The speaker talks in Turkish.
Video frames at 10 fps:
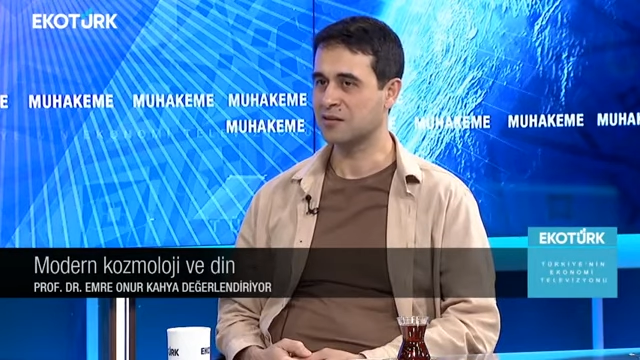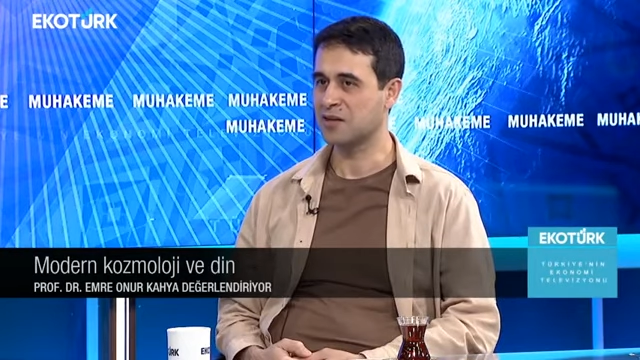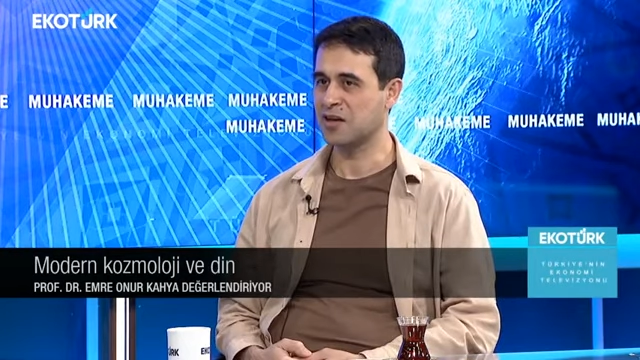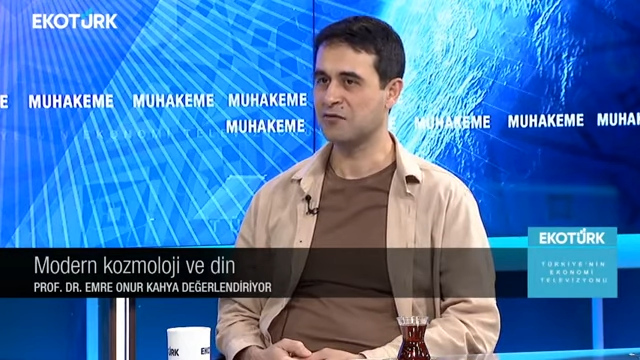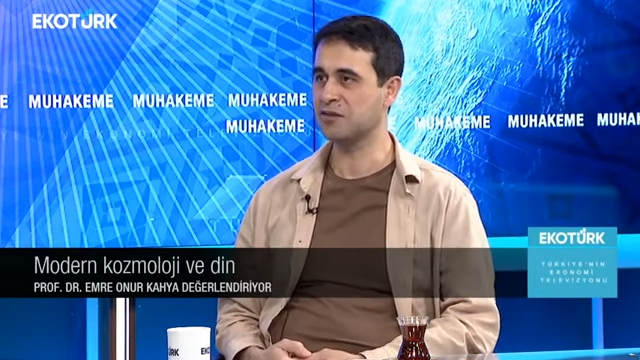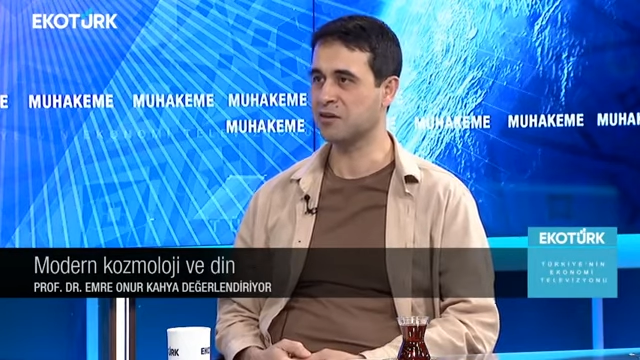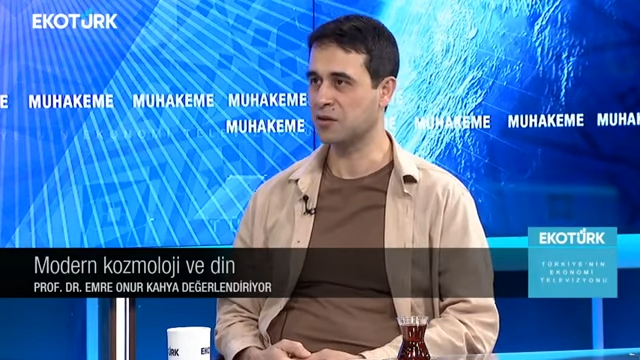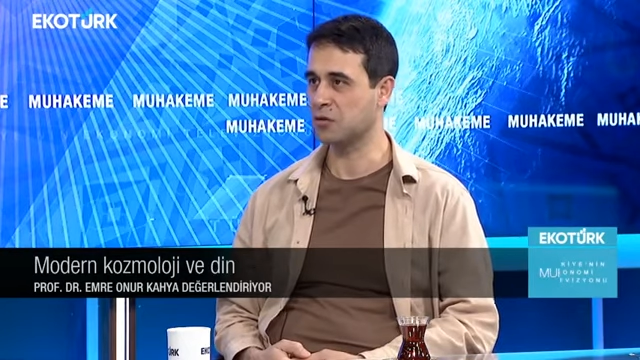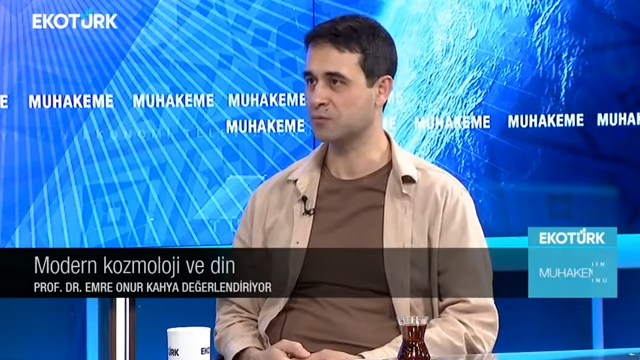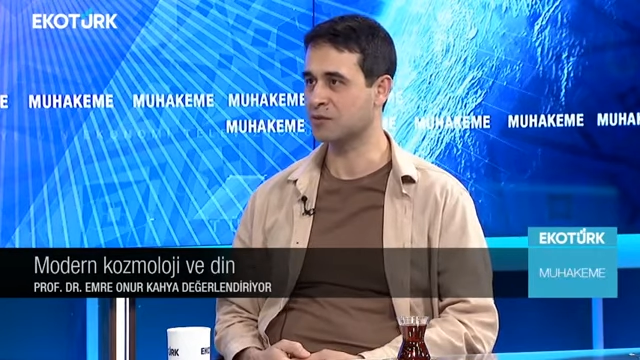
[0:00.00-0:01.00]
İngilizce
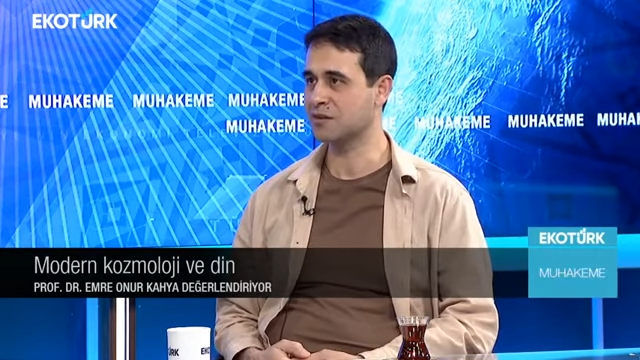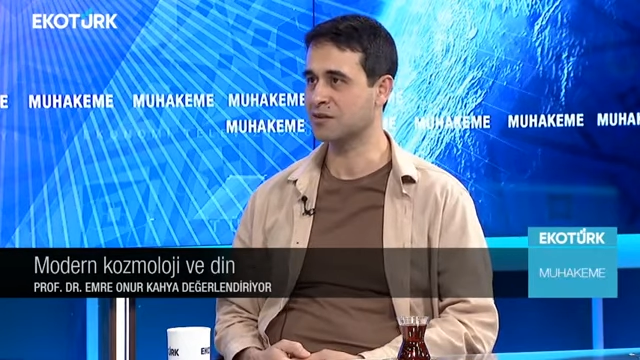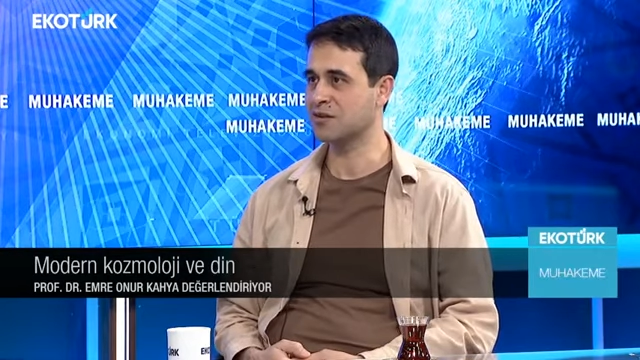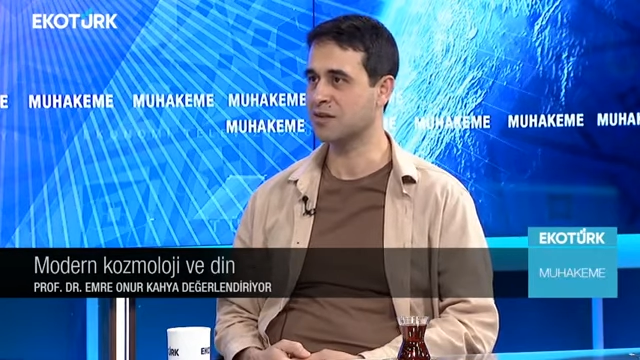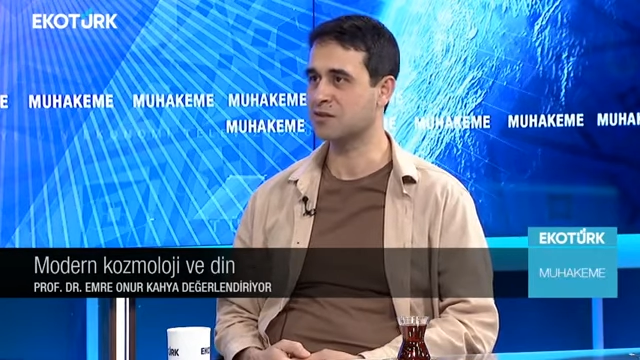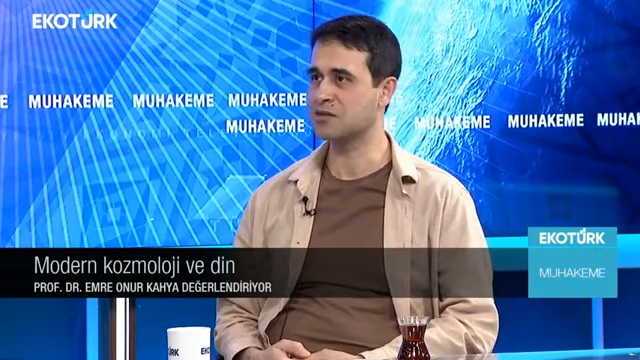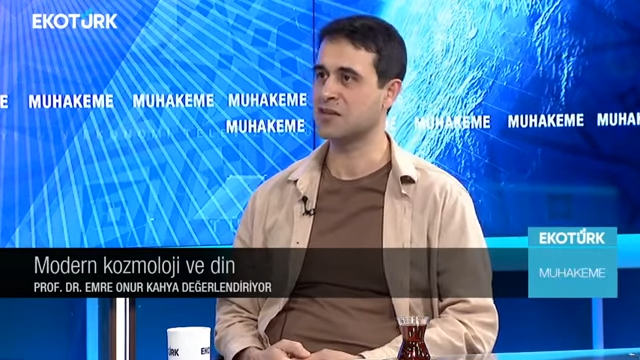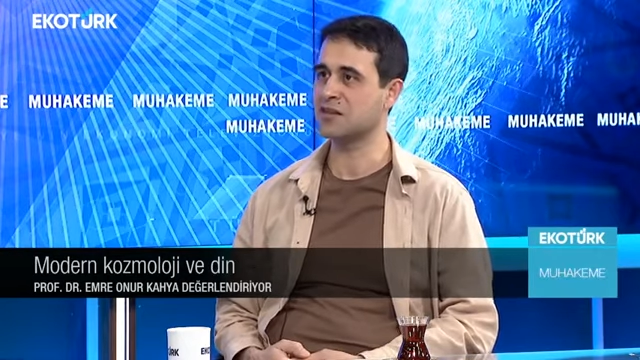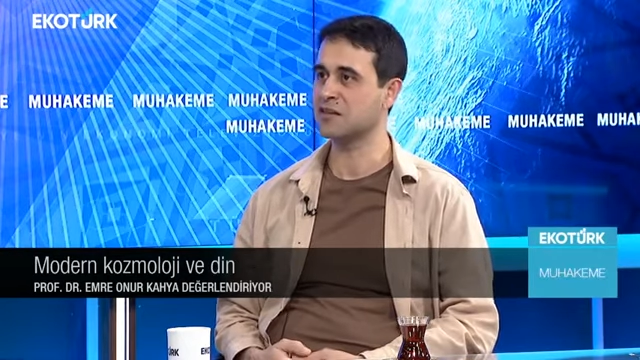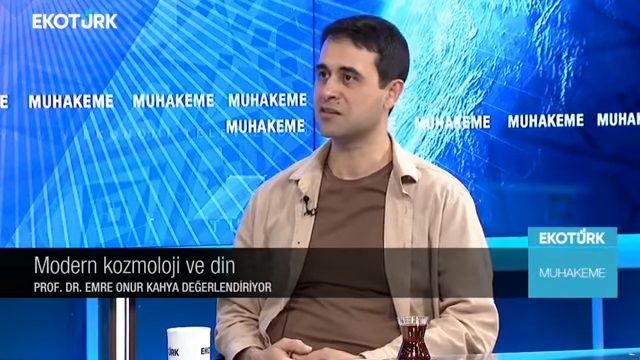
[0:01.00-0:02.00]
heavenly objects
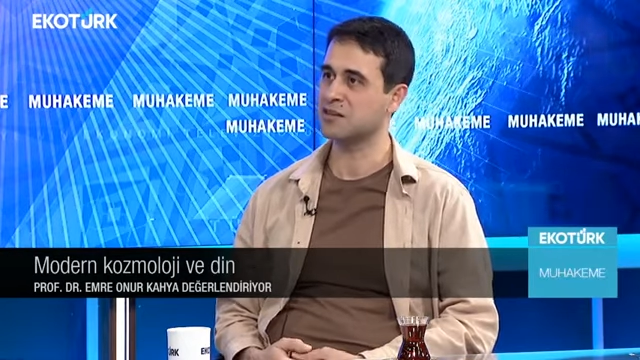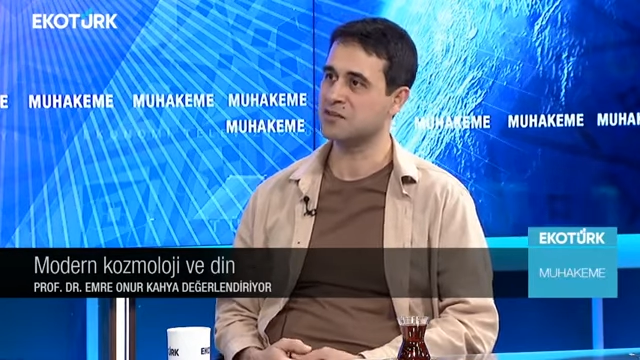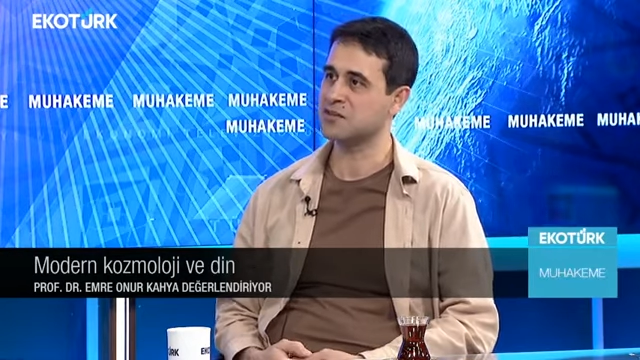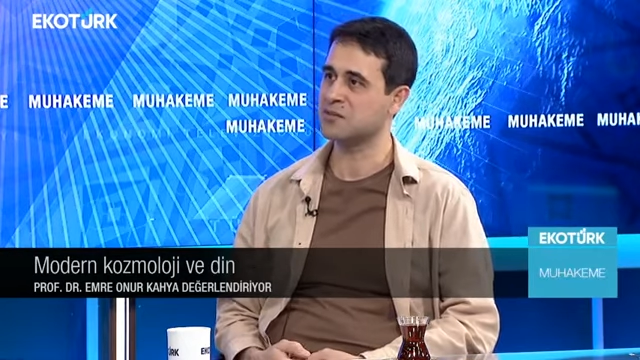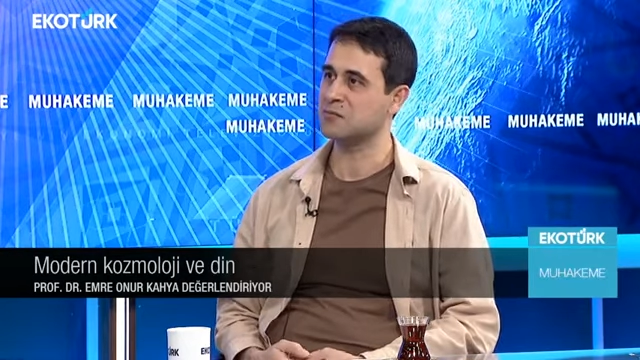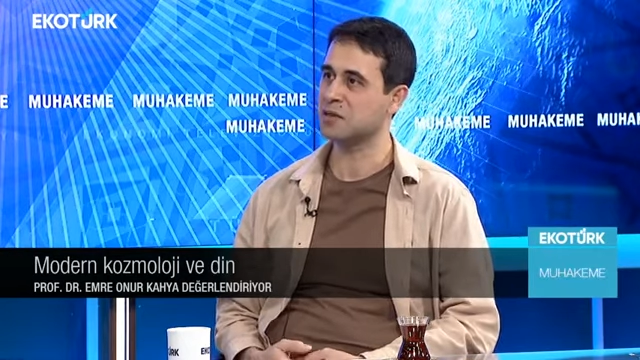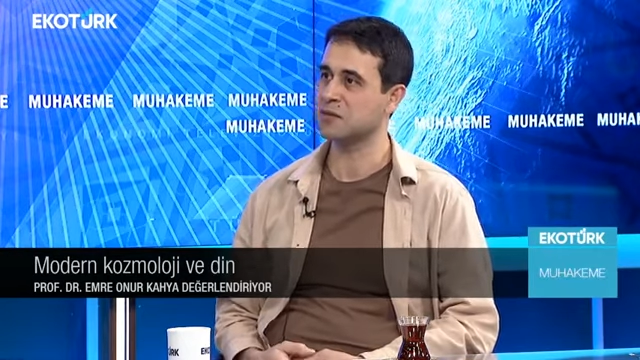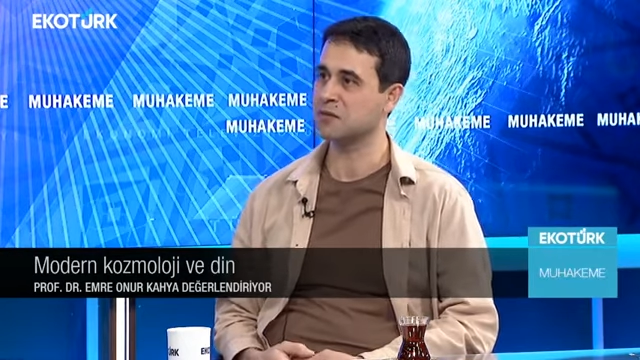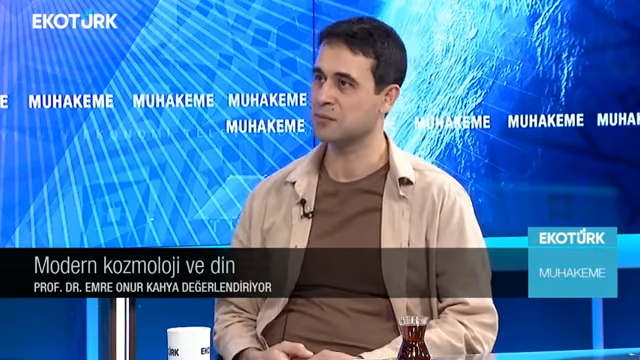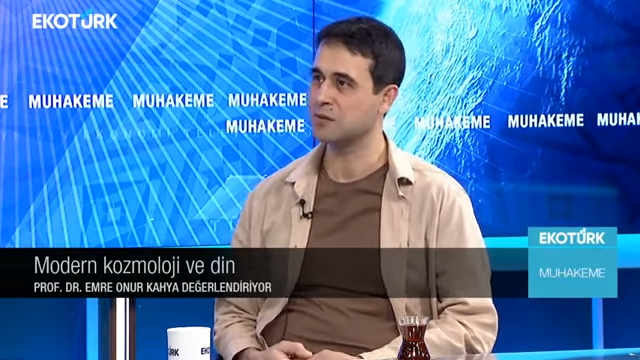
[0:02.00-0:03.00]
yani cennetteki
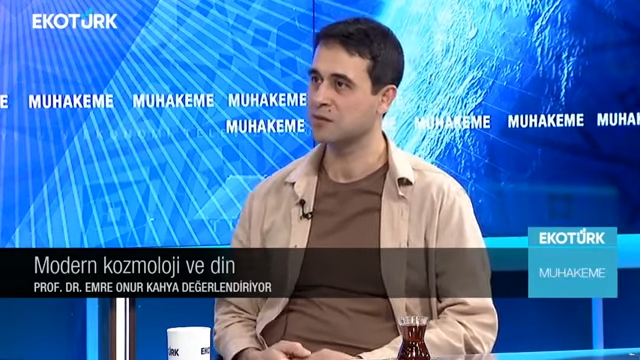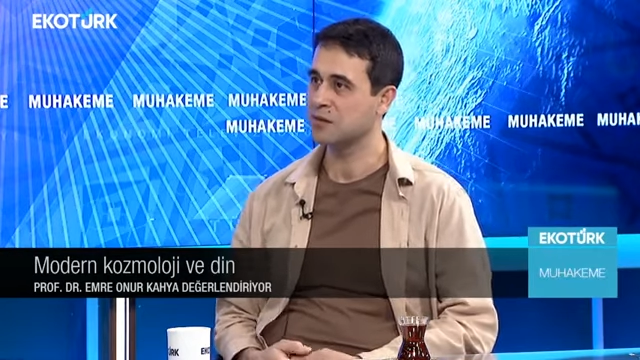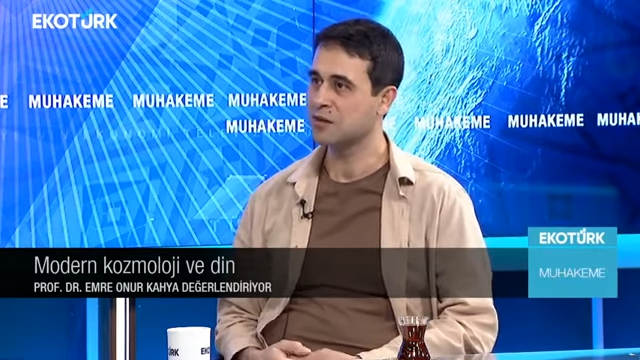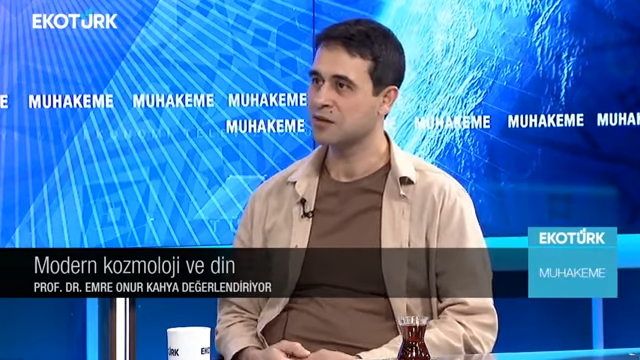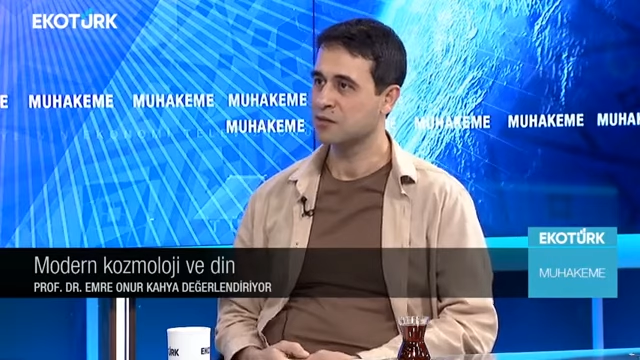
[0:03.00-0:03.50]
cisimler gibi.